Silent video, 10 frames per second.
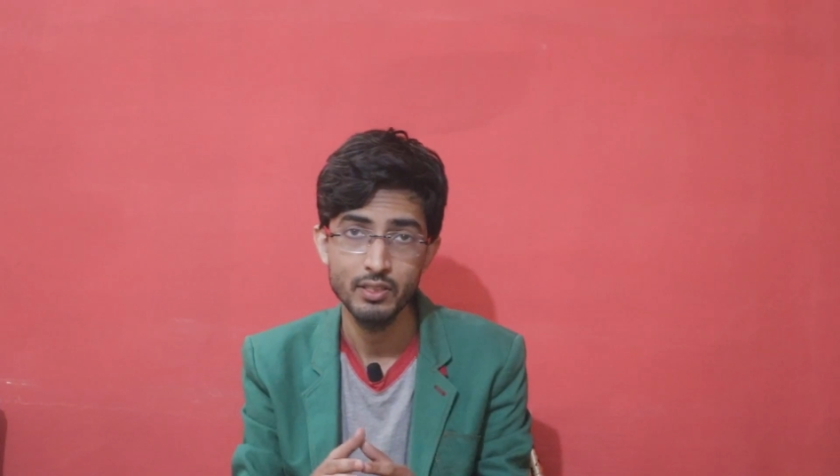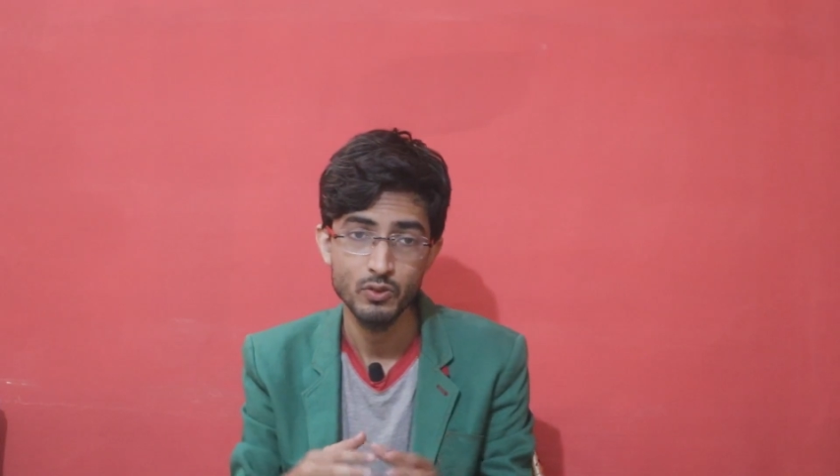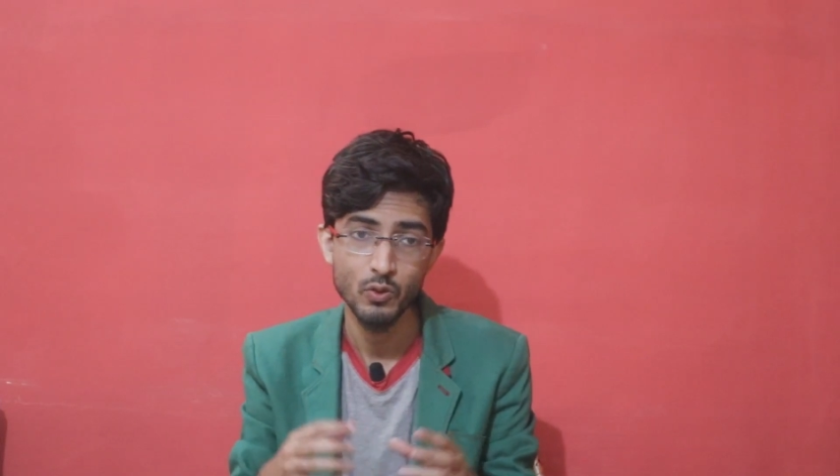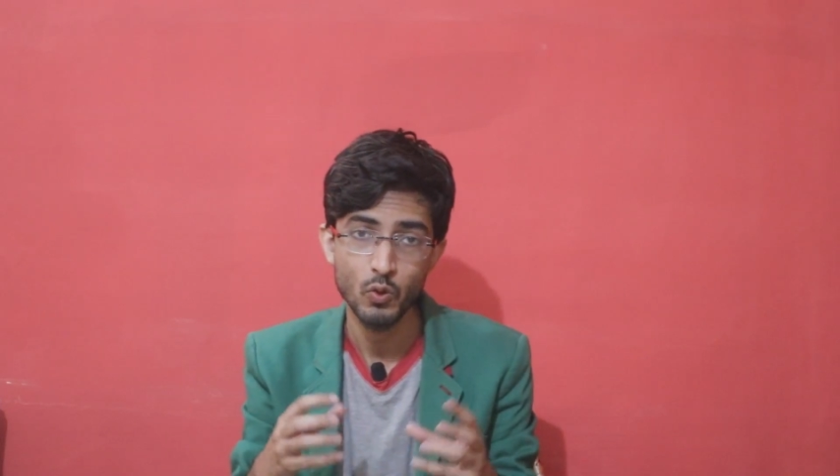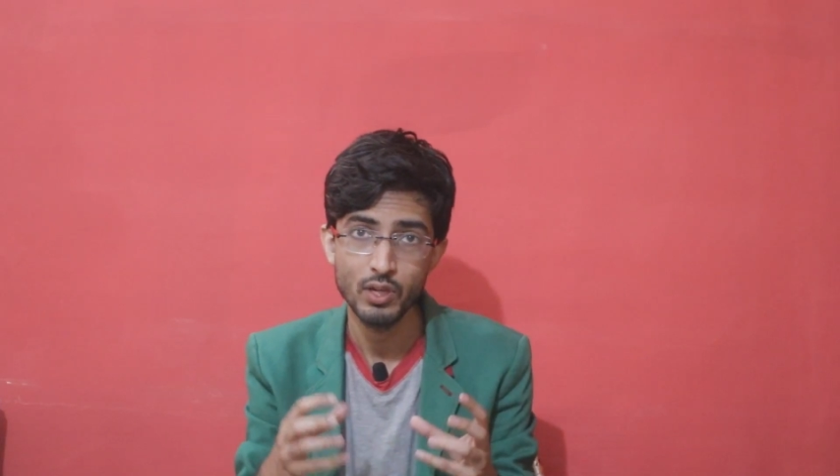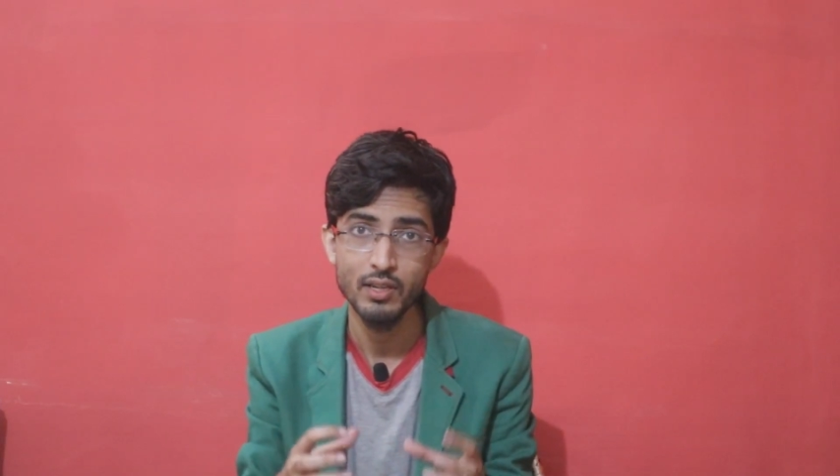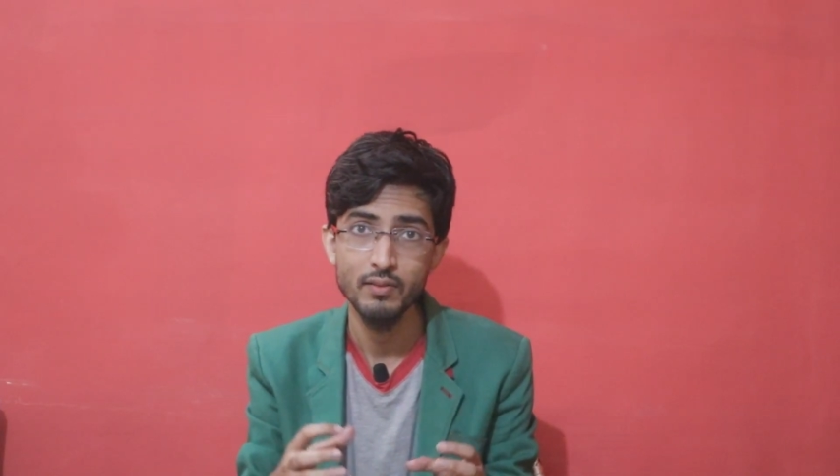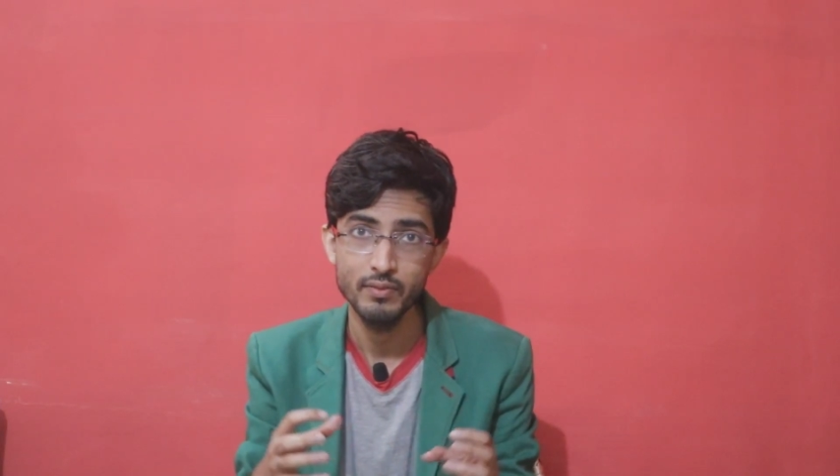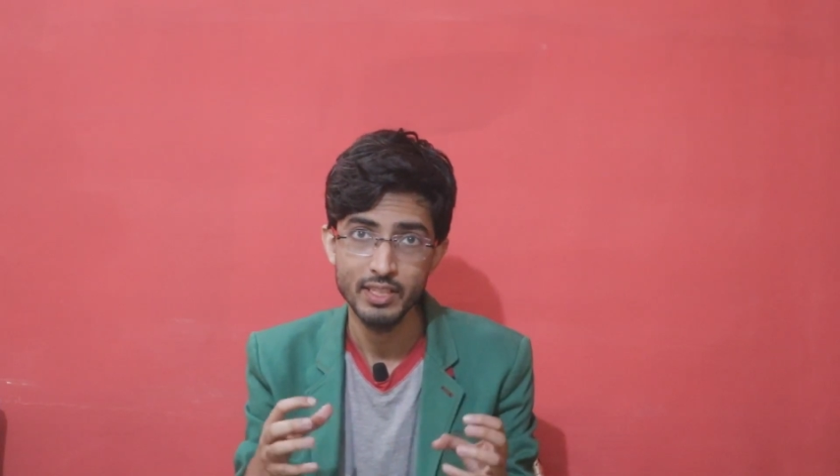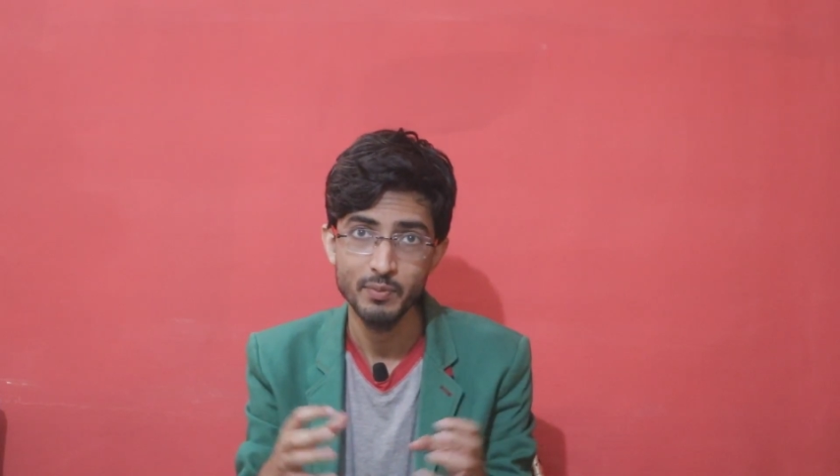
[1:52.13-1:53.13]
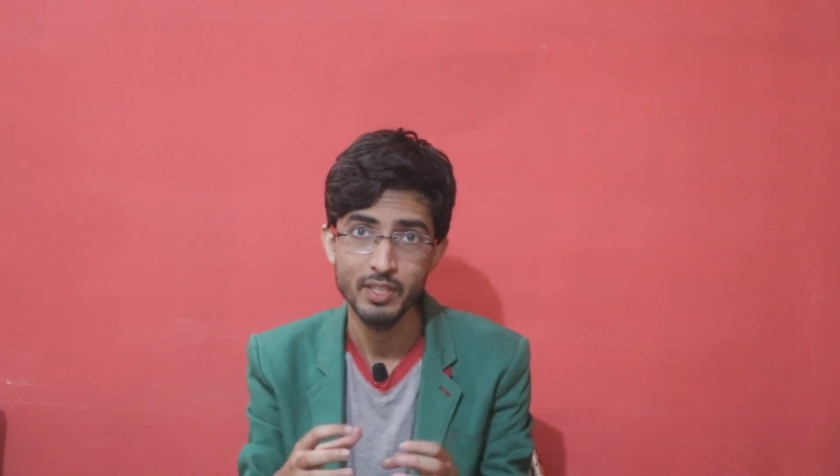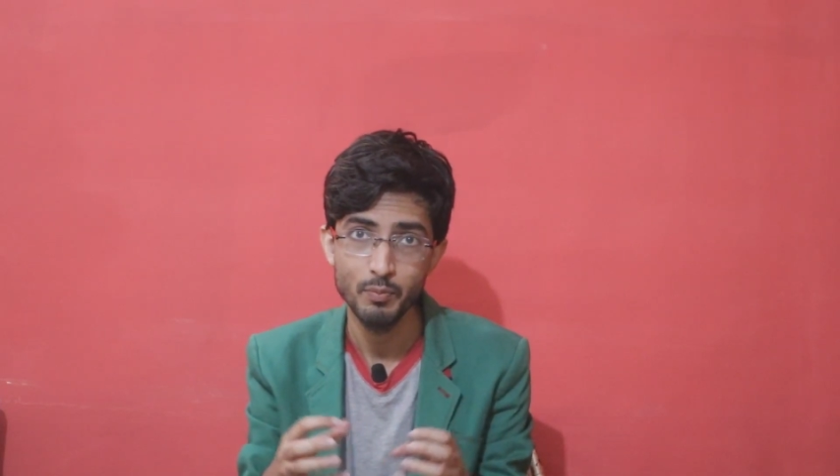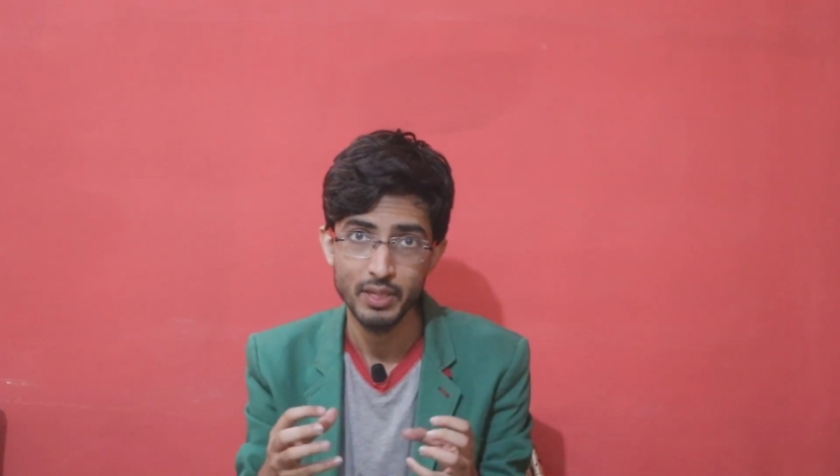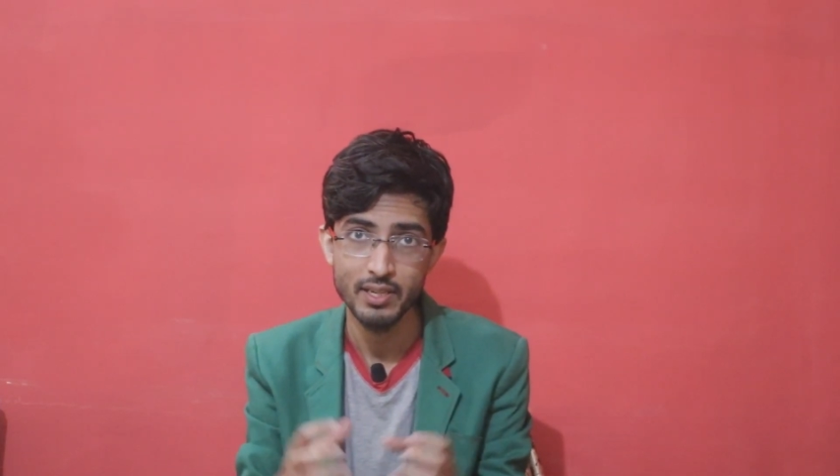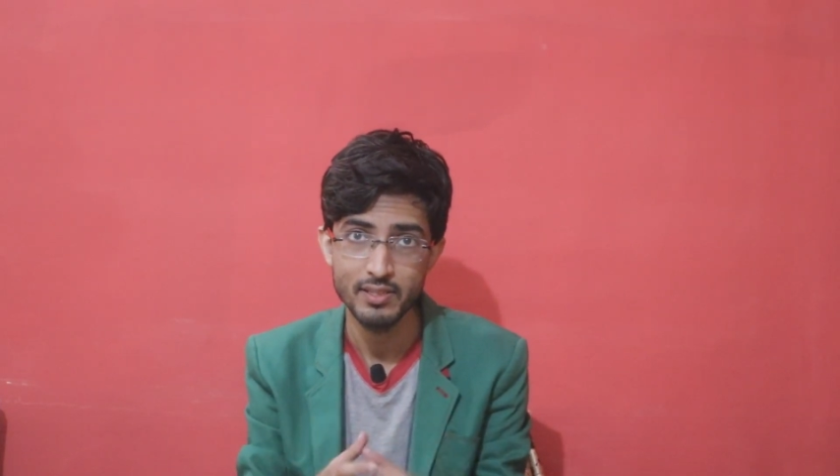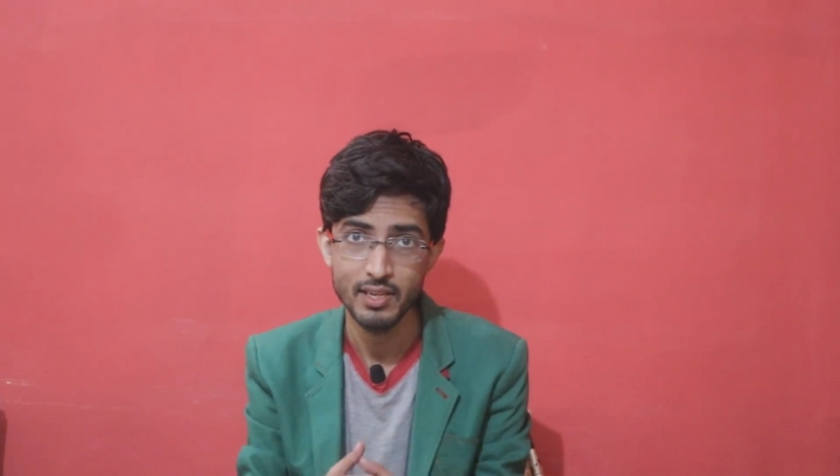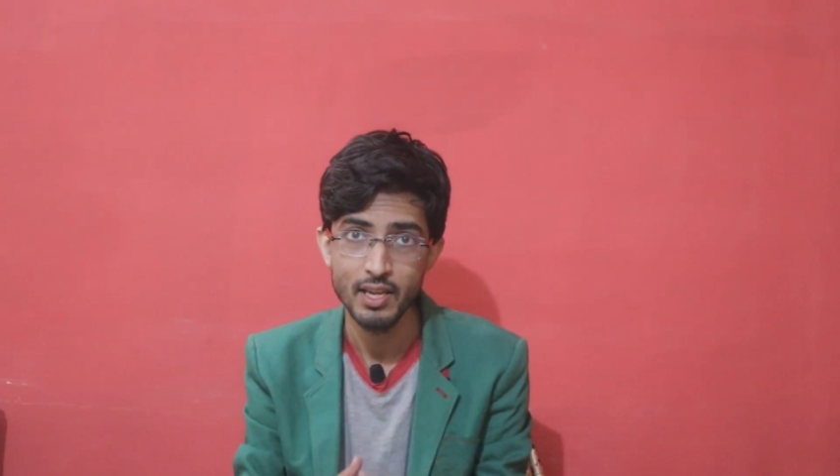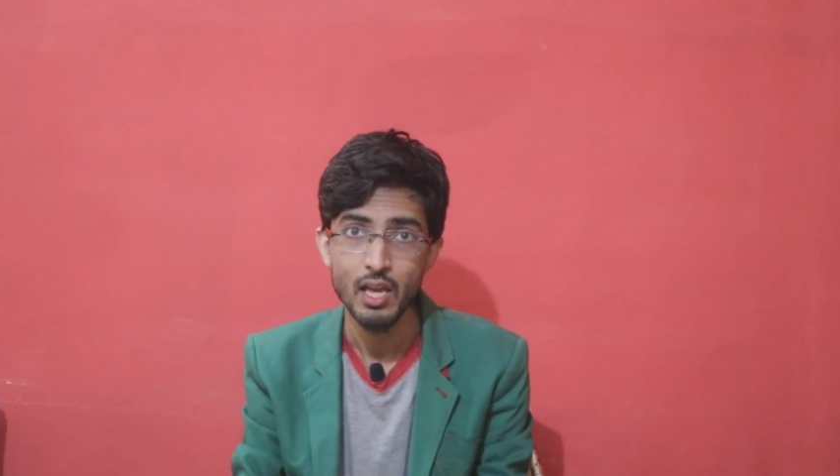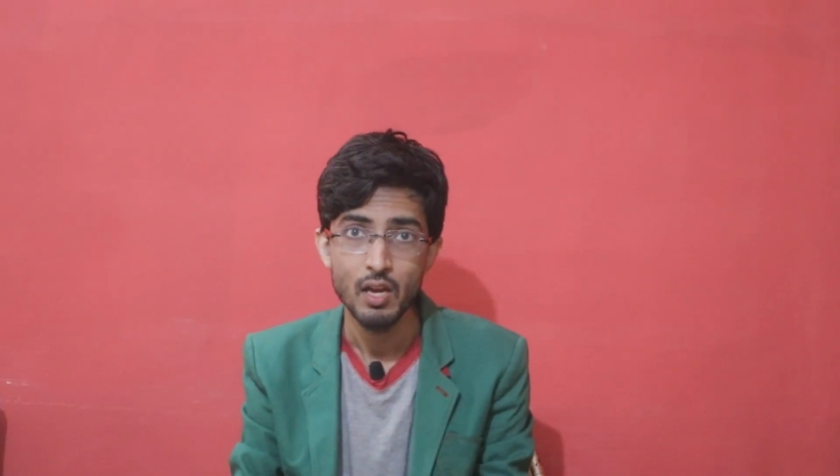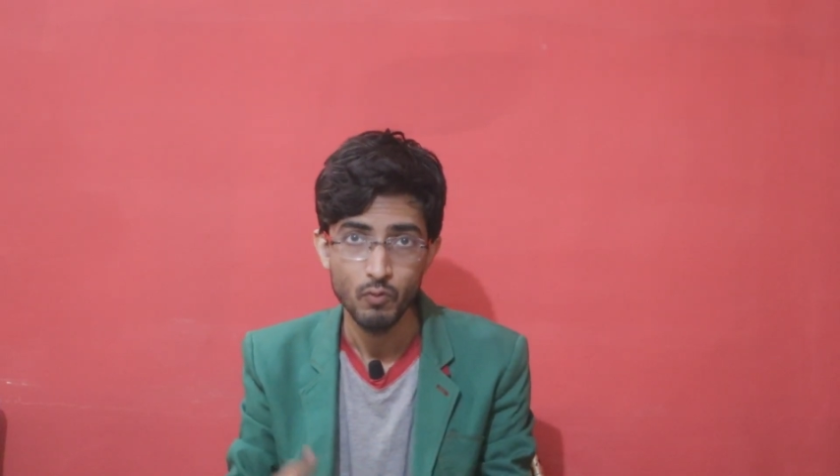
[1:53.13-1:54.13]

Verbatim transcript: की जो लोकल टीम की प्लेयर्स हैं